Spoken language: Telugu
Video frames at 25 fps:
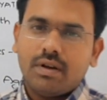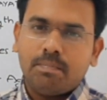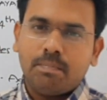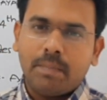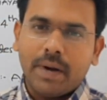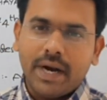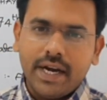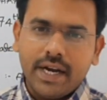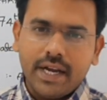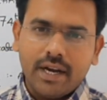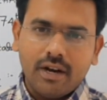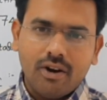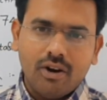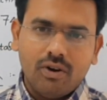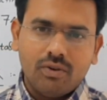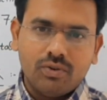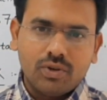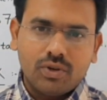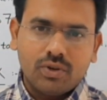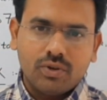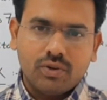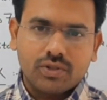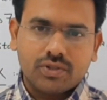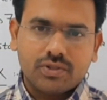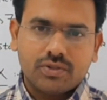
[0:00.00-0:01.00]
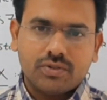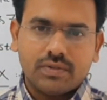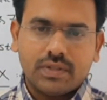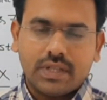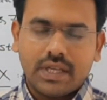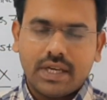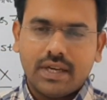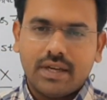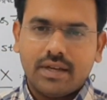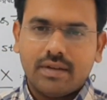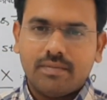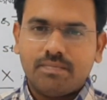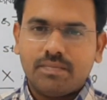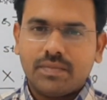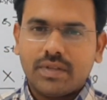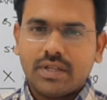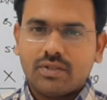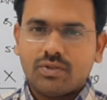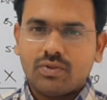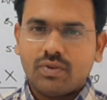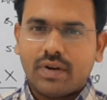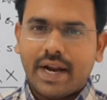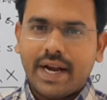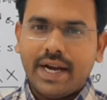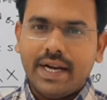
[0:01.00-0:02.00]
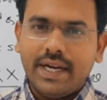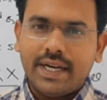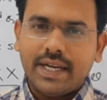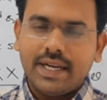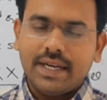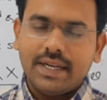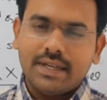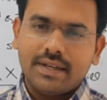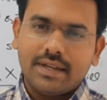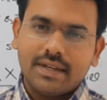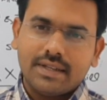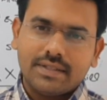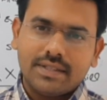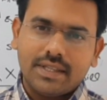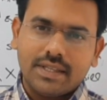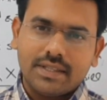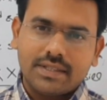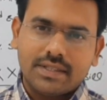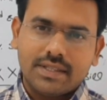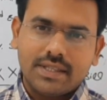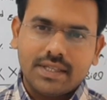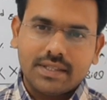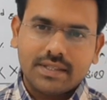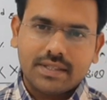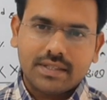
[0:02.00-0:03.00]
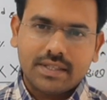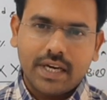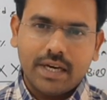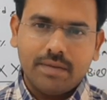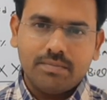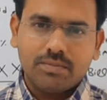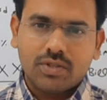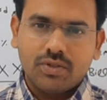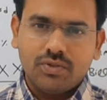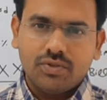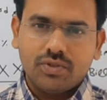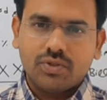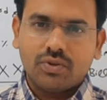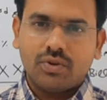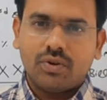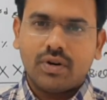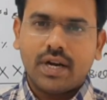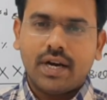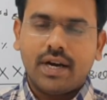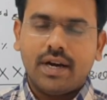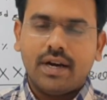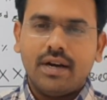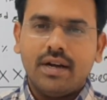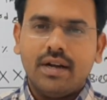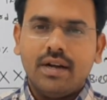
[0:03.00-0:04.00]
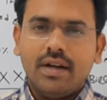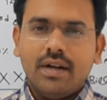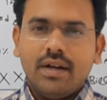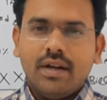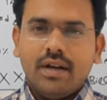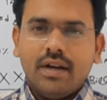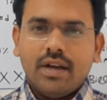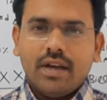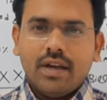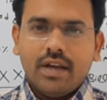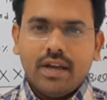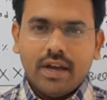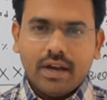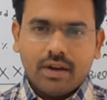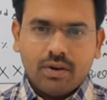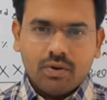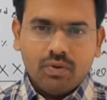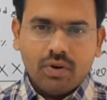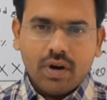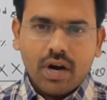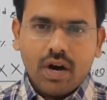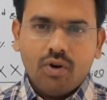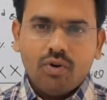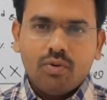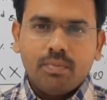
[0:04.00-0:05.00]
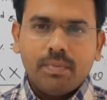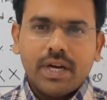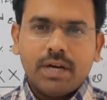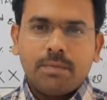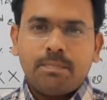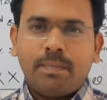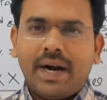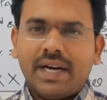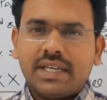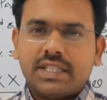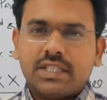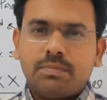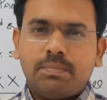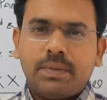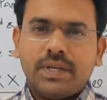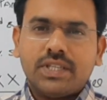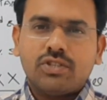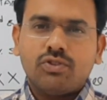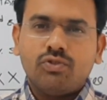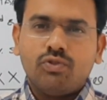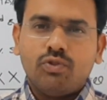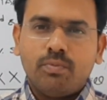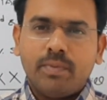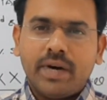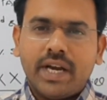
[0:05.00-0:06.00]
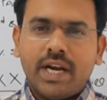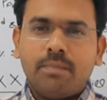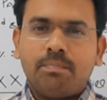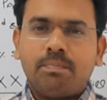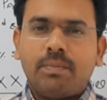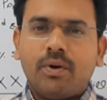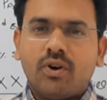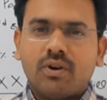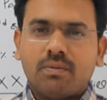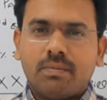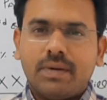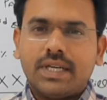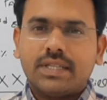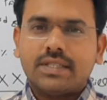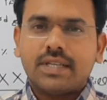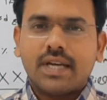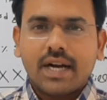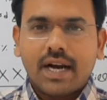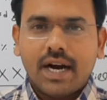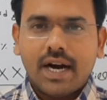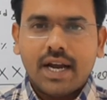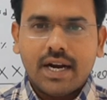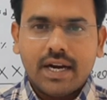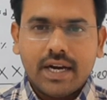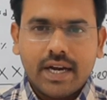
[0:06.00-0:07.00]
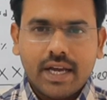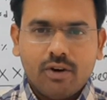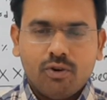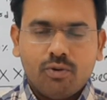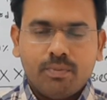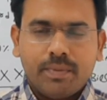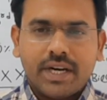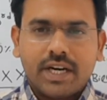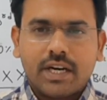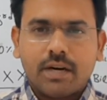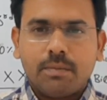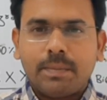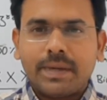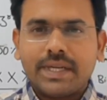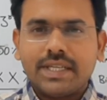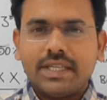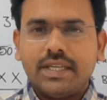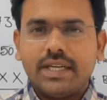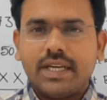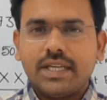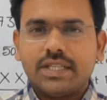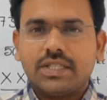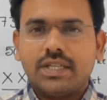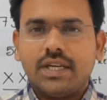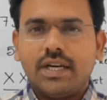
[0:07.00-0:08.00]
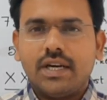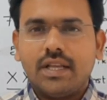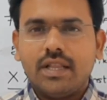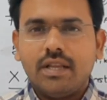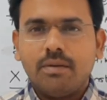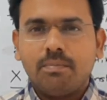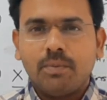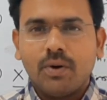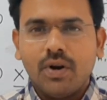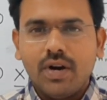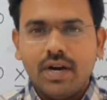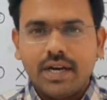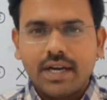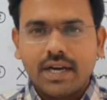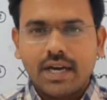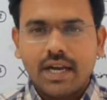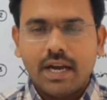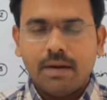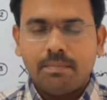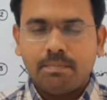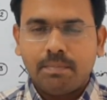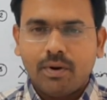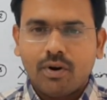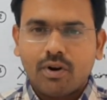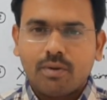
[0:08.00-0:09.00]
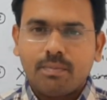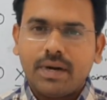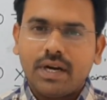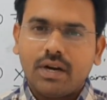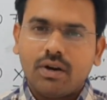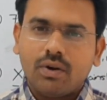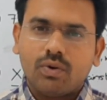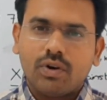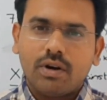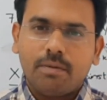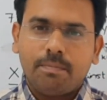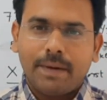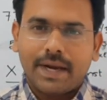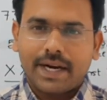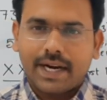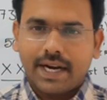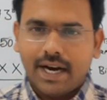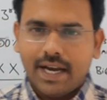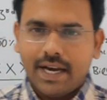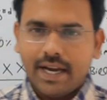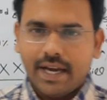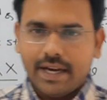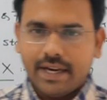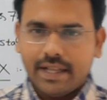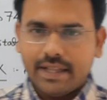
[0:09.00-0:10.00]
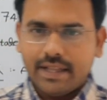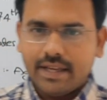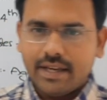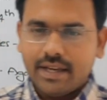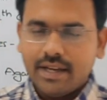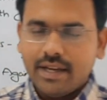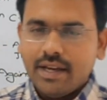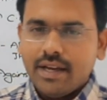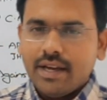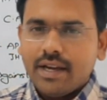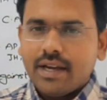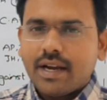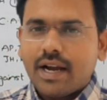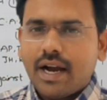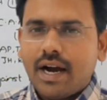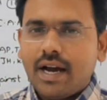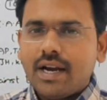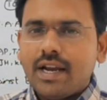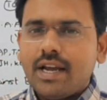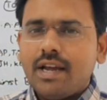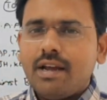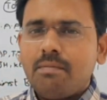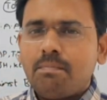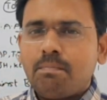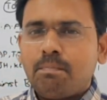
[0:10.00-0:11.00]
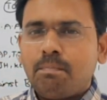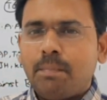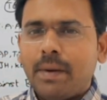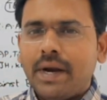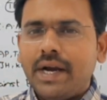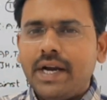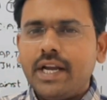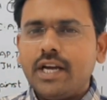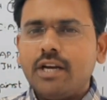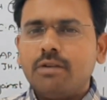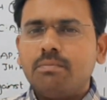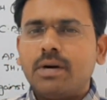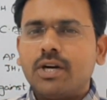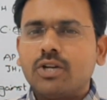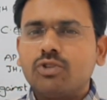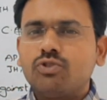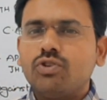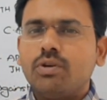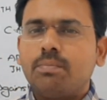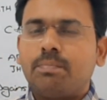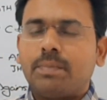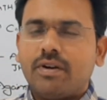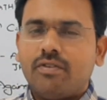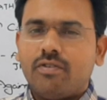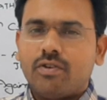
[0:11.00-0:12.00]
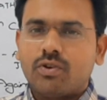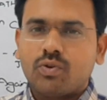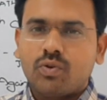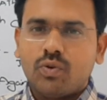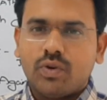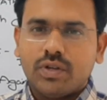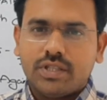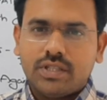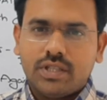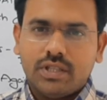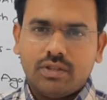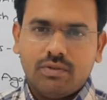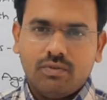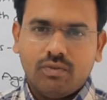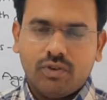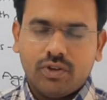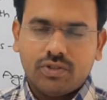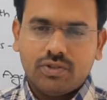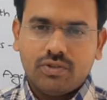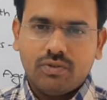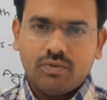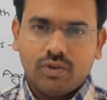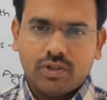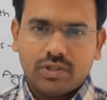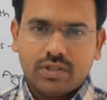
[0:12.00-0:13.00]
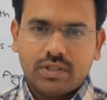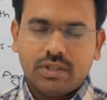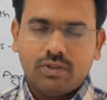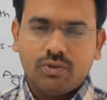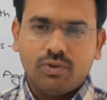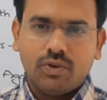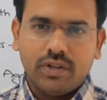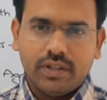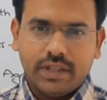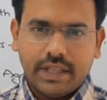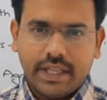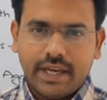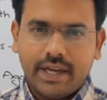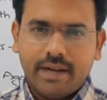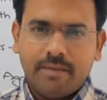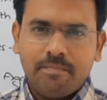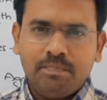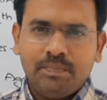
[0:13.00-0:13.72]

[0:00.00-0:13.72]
పెండింగ్లో ఉంటూ వస్తుంది సో నైన్టీన్ సిక్స్టీస్ టైమ్స్ నుంచి కూడా ఎక్కువగా ఉమెన్ పార్టిసిపేషన్ ఉమెన్ ఎంపవర్మెంట్ జరగాలంటే ఉమెన్ రిప్రజెంటేషన్ అనేది పొలిటికల్ ఎంపవర్మెంట్లో కూడా పెరగాలి అనేది కానీ పెండింగ్ పడుతూ ఇప్పటివరకు వచ్చి వస్తూ ఉంది